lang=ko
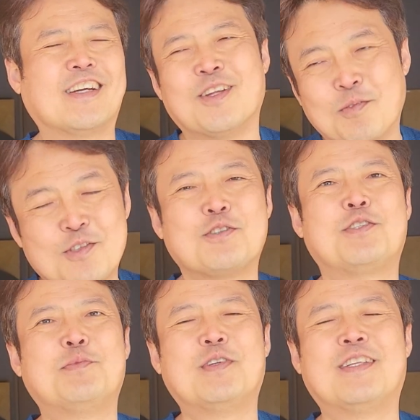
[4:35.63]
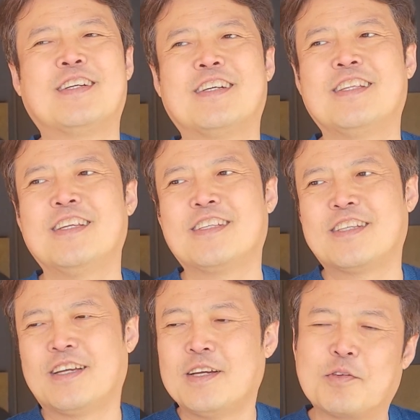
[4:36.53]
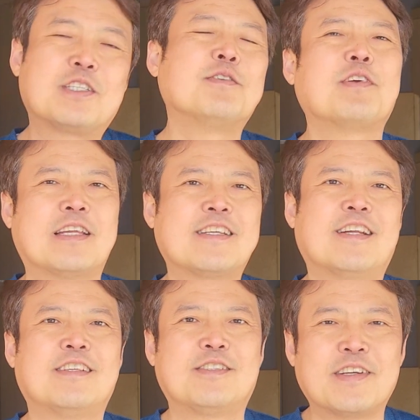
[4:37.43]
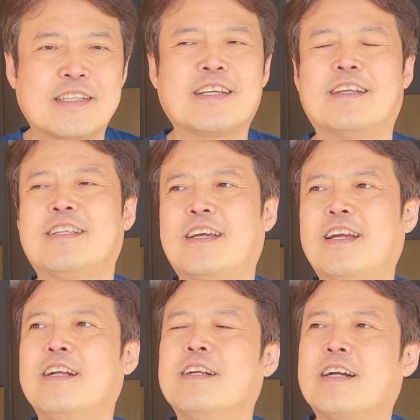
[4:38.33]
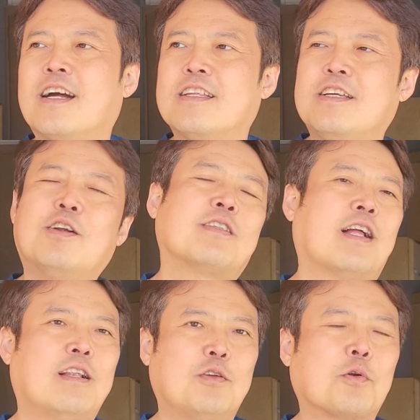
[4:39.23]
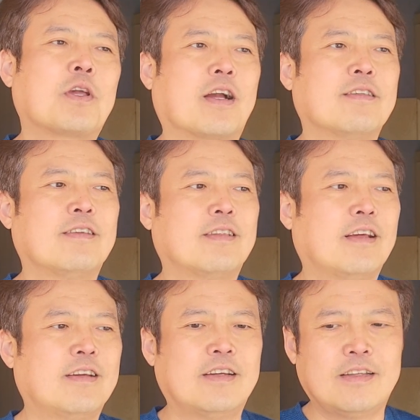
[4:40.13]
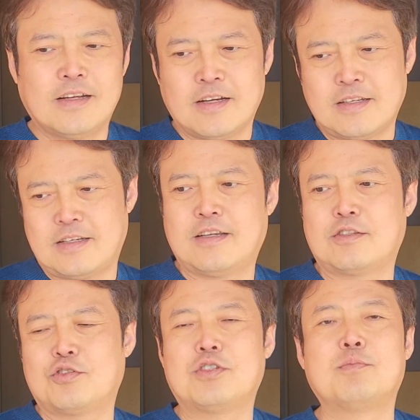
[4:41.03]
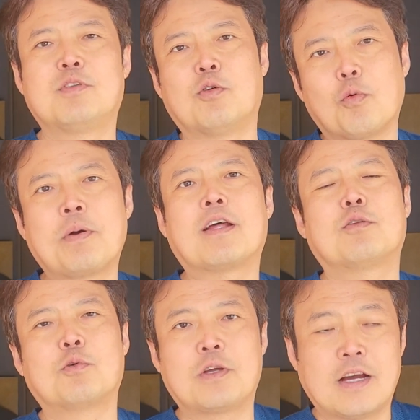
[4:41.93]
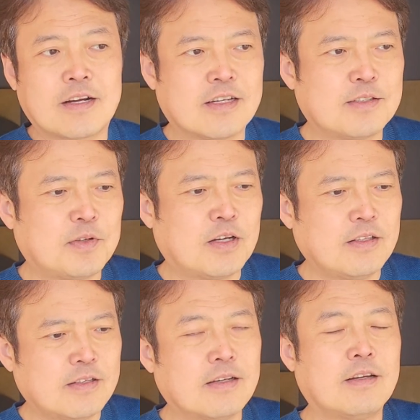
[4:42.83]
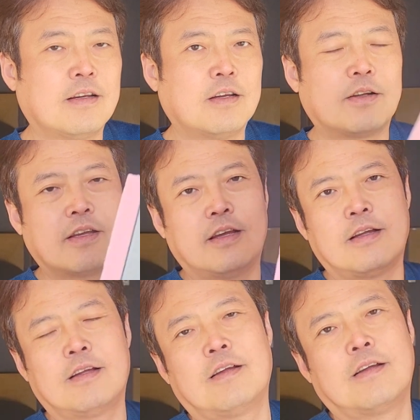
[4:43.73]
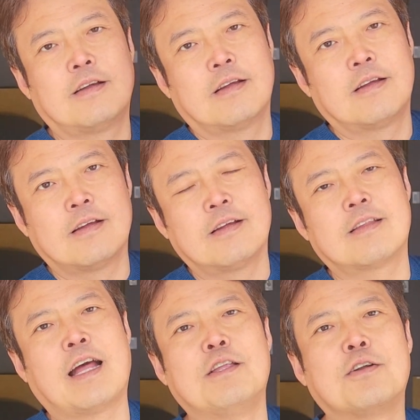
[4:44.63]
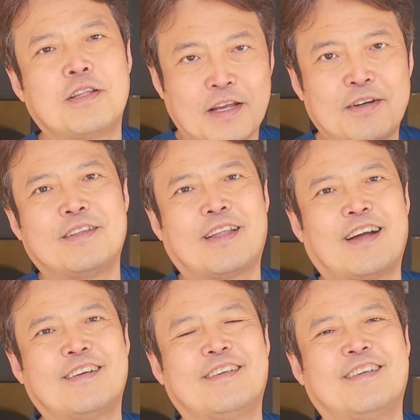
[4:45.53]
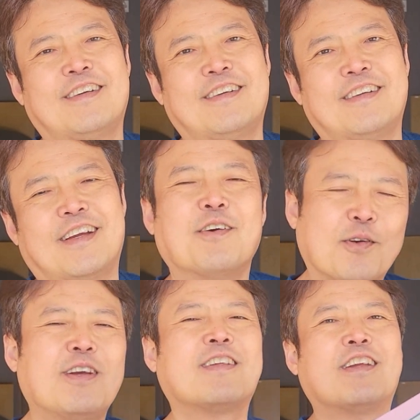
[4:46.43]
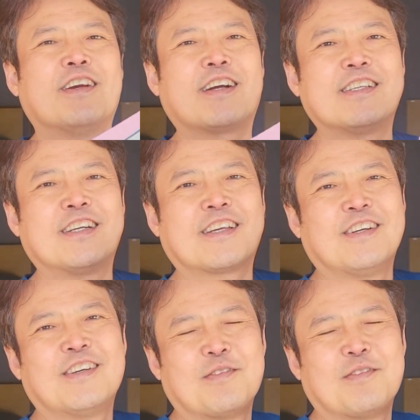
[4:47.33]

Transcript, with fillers: 너무 추우신 분들은 이제 뭐 지금 괜찮아요. 지금 괜찮은데 한 1월 달 이렇게 갔을 때는 이제 추우신 분들은 오페라동으로 예약하시면 이렇게 단열이 되어 있다. 네, 오늘 영상 여기까지 할게요.